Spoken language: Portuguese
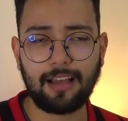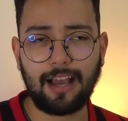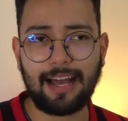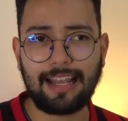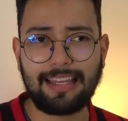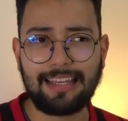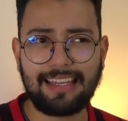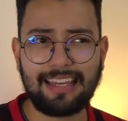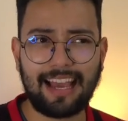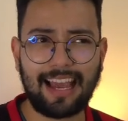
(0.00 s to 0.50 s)

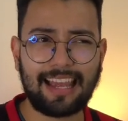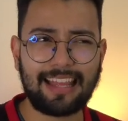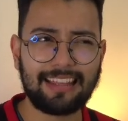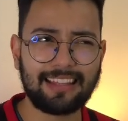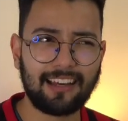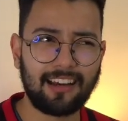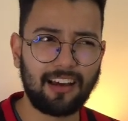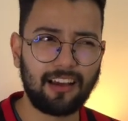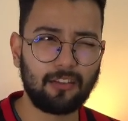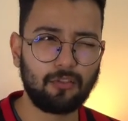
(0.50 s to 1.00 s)
ali
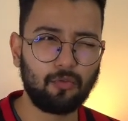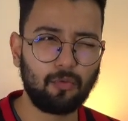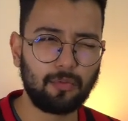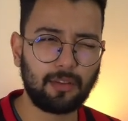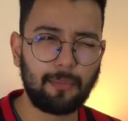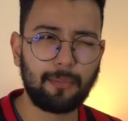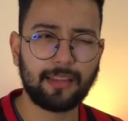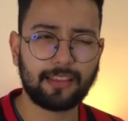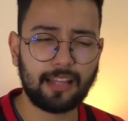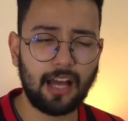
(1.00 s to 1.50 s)
ainda no,
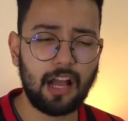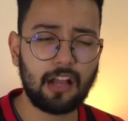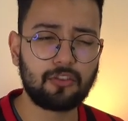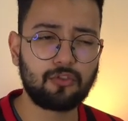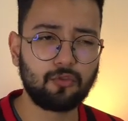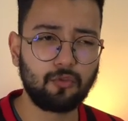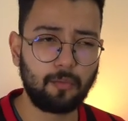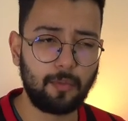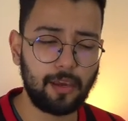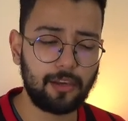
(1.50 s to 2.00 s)
na
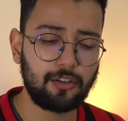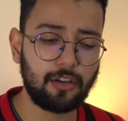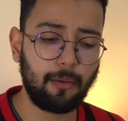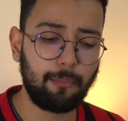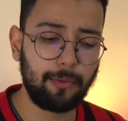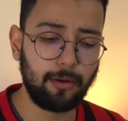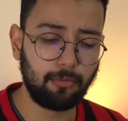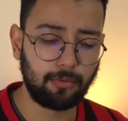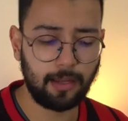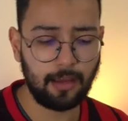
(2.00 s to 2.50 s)
metade do mês de
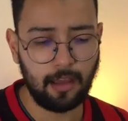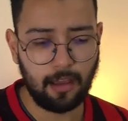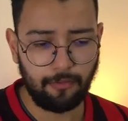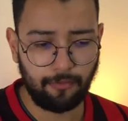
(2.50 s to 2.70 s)
abril, né,